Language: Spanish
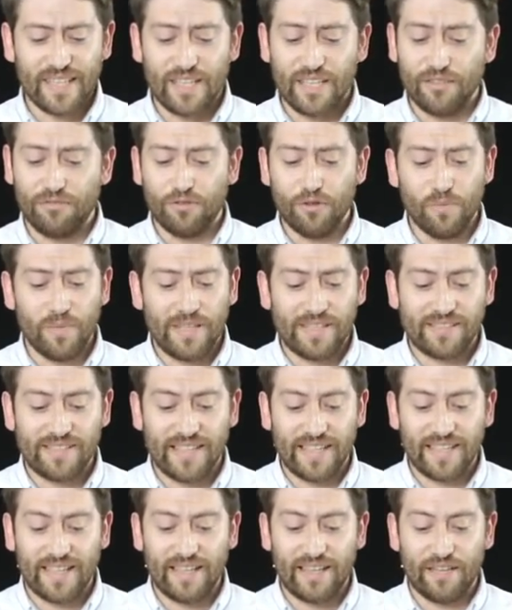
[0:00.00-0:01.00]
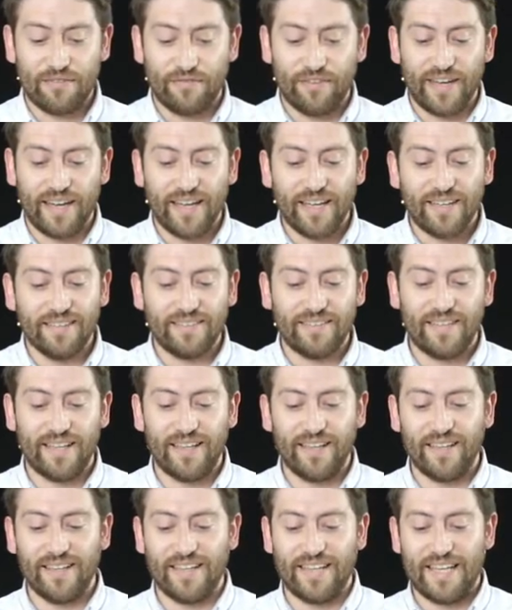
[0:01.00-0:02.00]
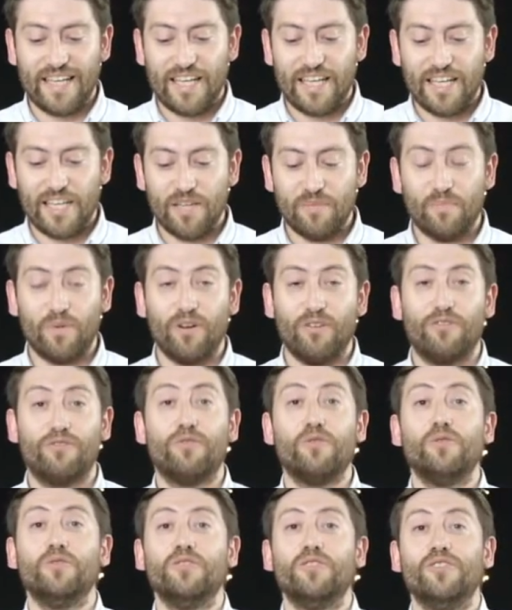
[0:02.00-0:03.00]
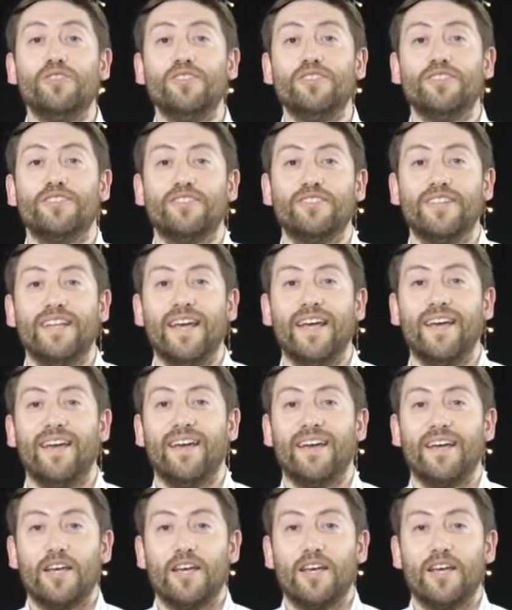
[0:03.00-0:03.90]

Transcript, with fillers: Y fue un mensaje diferente y profundo, donde